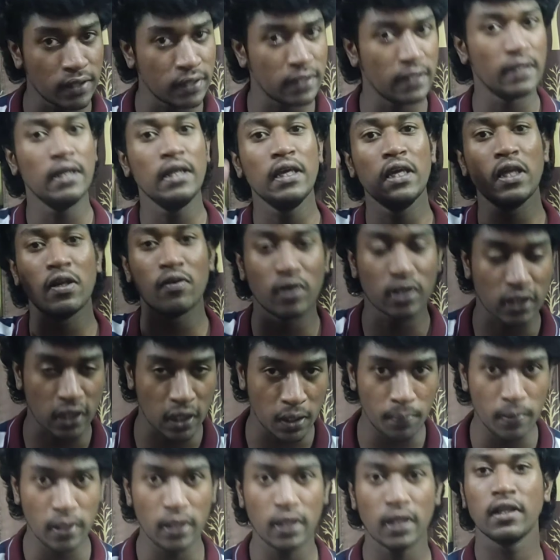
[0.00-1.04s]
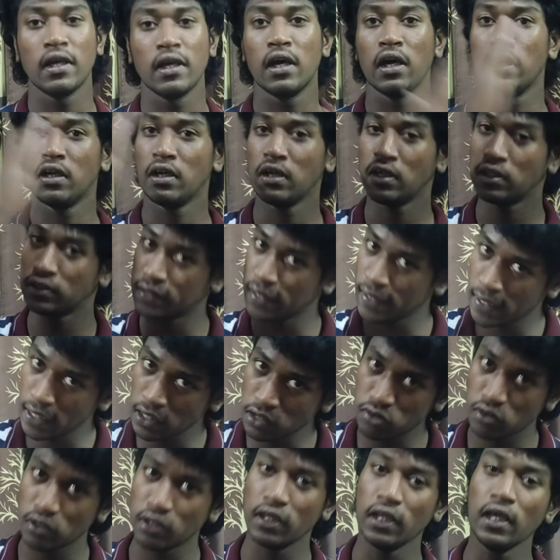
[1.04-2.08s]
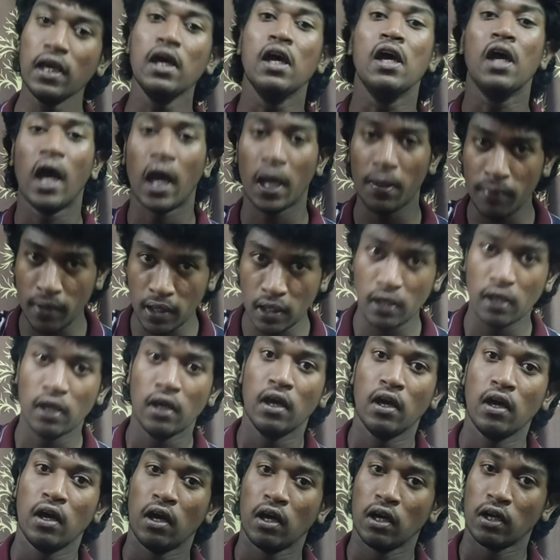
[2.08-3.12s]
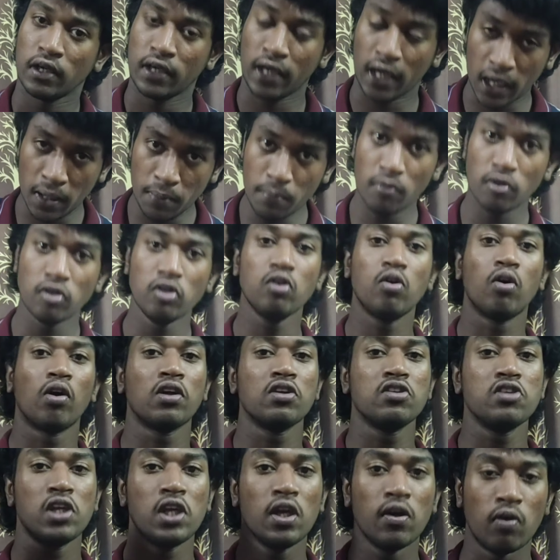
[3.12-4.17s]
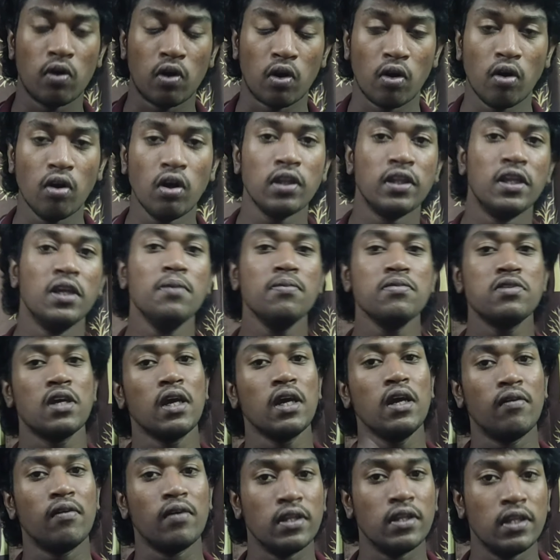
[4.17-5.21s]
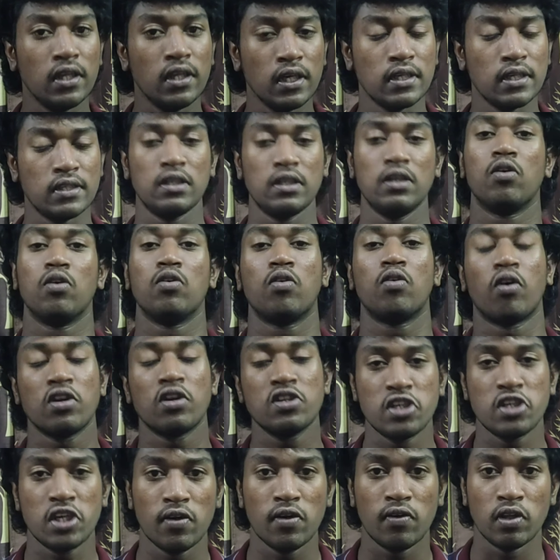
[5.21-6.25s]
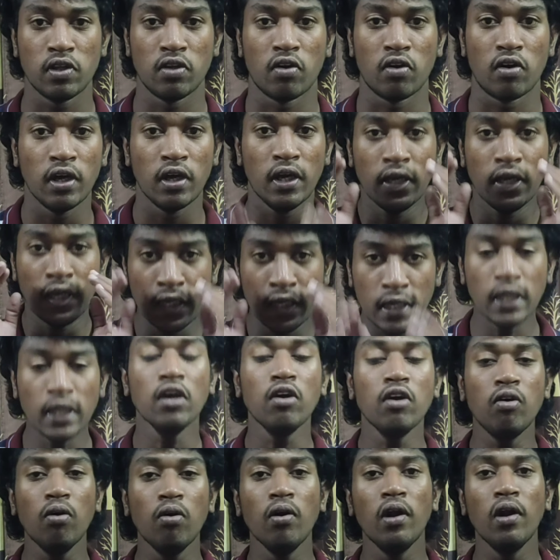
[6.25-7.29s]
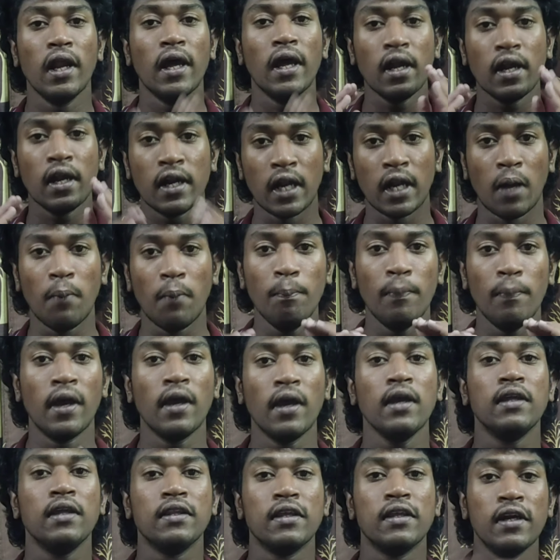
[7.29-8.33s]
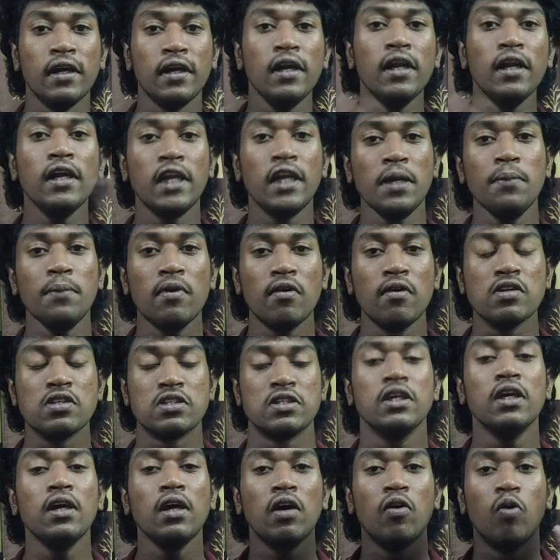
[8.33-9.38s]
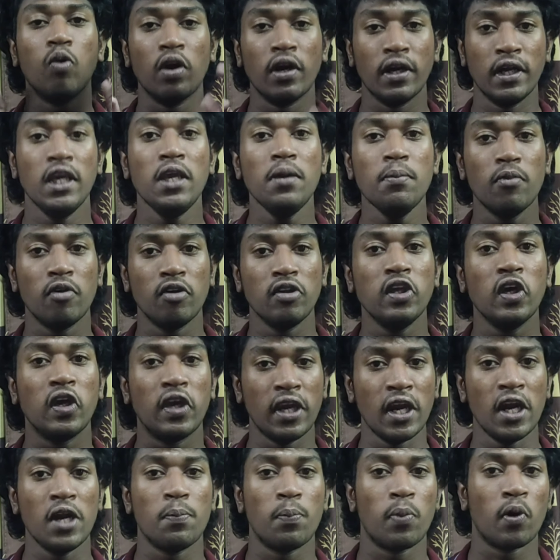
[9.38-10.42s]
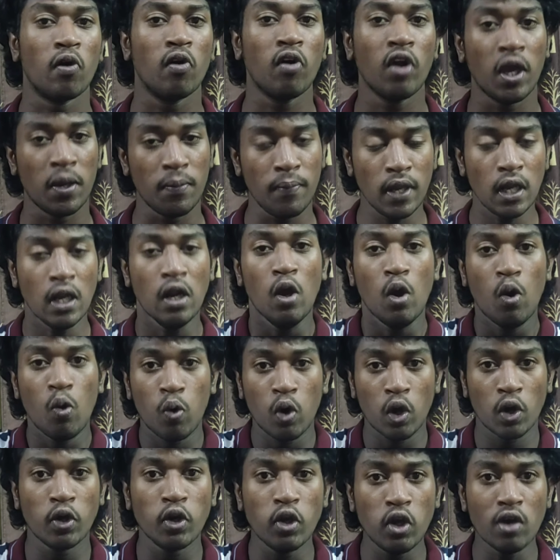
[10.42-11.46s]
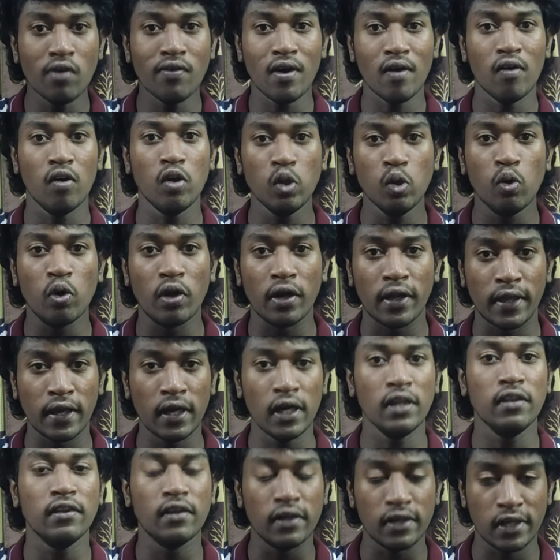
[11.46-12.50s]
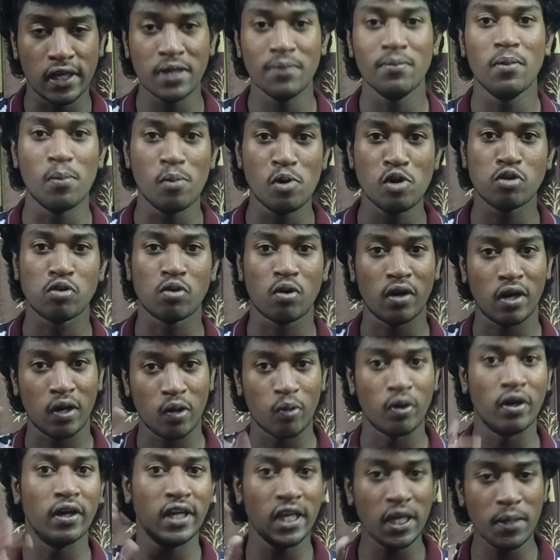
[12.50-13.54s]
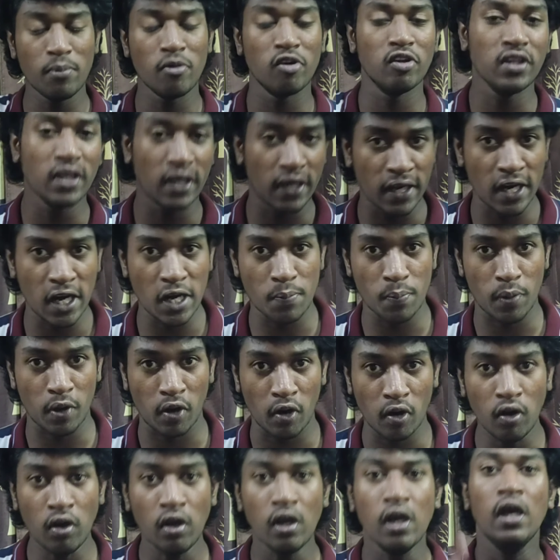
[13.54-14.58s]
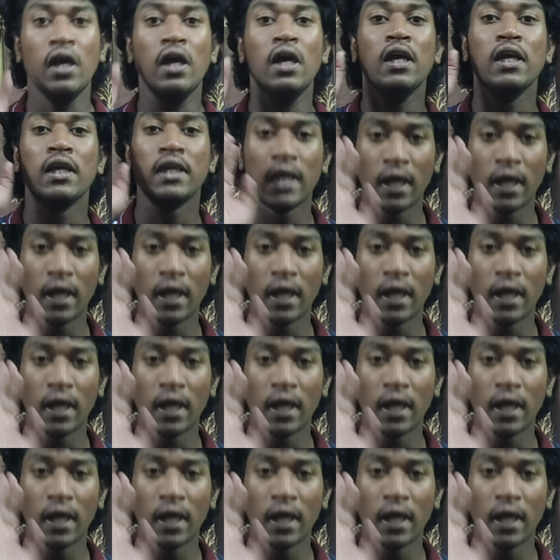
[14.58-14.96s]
இருபத்தேழு இருபத்தாறு இப்படி அந்த செகண்ட்ஸ் வந்து ஐ மீன் டைம் வந்து குறைஞ்சிட்டே வரும் அந்த நிமிஷங்கள் வந்து குறைஞ்சிட்டே வந்துடும் இதுக்குள்ள நம்ம இந்த ரெண்டு டீமை வச்சு ஒரு டீம் வந்து கிரியேட் பண்ணணும் ஐ மீன் ஒரு நியூவாக வந்து ஒரு கிரியேட் த டீம் அப்படின்னு சொல்லலாம் ஒரு டீம் வந்து கிரியேட் பண்ணணும்